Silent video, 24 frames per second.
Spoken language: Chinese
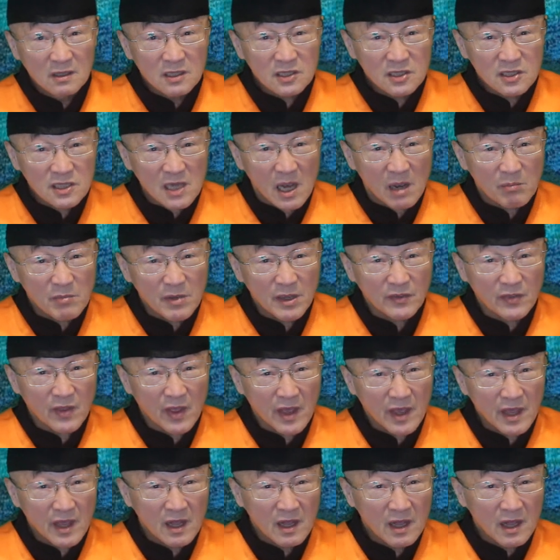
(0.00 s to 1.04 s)
下面
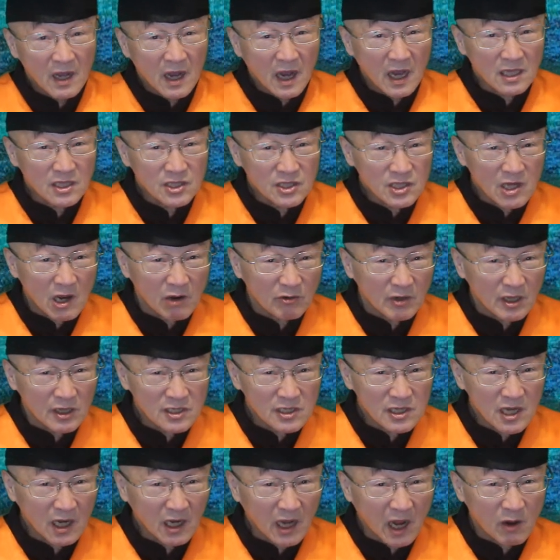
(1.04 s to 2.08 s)
呢还叫
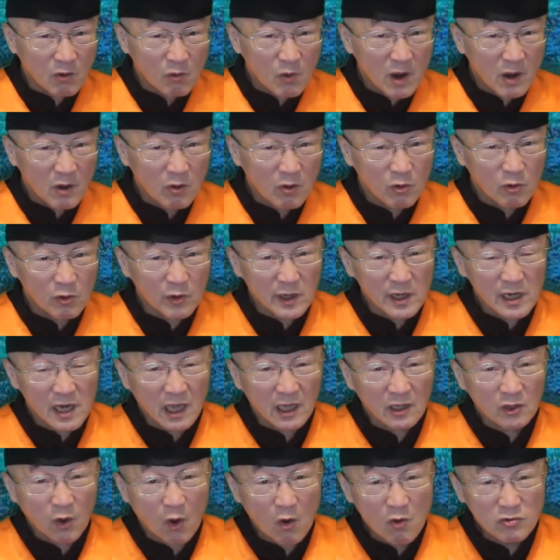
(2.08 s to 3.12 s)
人家赶快回
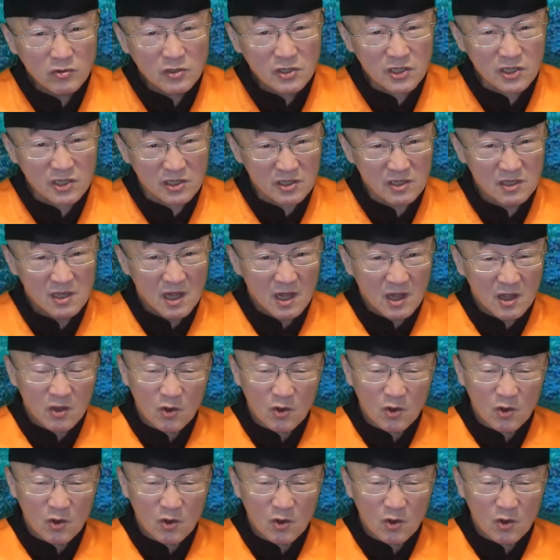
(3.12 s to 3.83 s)
来通缉，